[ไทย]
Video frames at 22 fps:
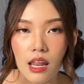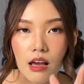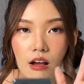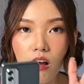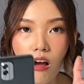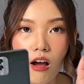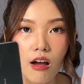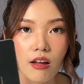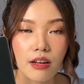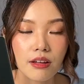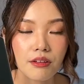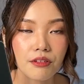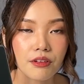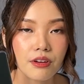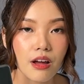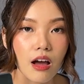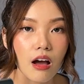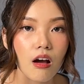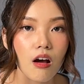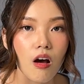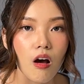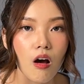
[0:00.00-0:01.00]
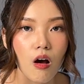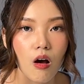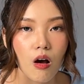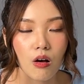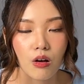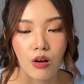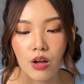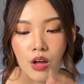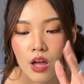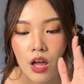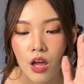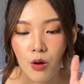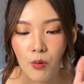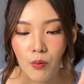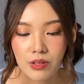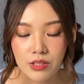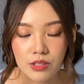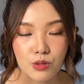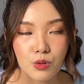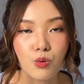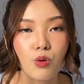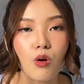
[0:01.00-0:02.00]
แล้วก็ในเรื่องของ
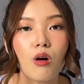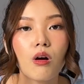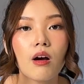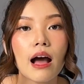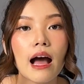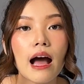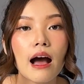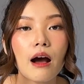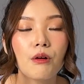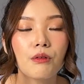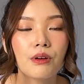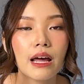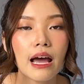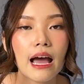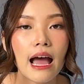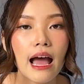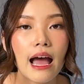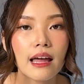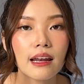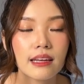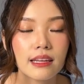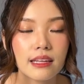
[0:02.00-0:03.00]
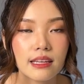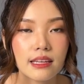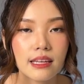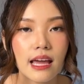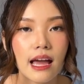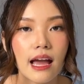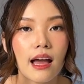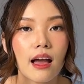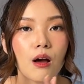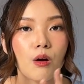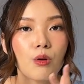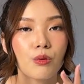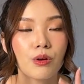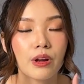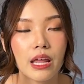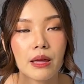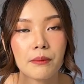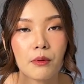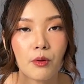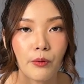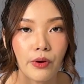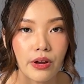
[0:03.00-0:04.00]
วัสดุของเขานะคะ อันนี้เนี่ยเขาเค
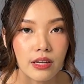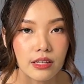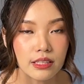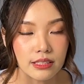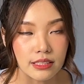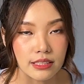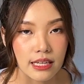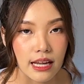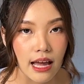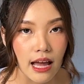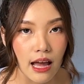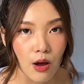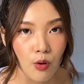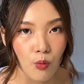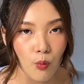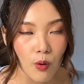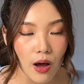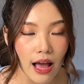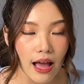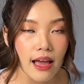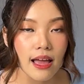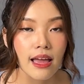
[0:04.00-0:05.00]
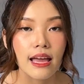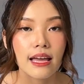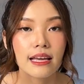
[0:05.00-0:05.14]
ลมเอาไว้เลยนะคะว่า